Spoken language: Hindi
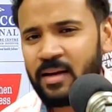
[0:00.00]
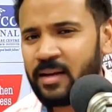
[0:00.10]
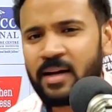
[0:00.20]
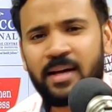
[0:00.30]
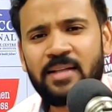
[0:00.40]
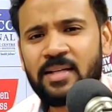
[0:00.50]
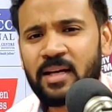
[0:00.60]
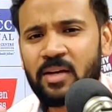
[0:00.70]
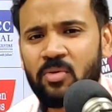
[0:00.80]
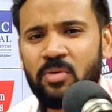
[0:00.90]
लड़का गया
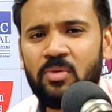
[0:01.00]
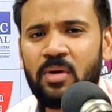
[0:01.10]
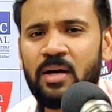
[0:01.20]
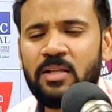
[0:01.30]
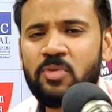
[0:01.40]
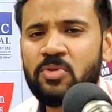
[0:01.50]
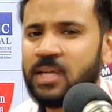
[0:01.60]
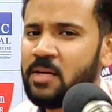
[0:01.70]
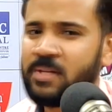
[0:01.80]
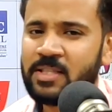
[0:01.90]
जाकर के उन अंकल जी को
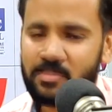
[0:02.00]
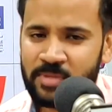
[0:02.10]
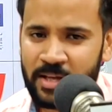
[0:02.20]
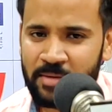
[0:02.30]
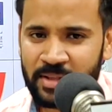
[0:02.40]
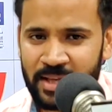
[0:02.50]
सारी बात समझाई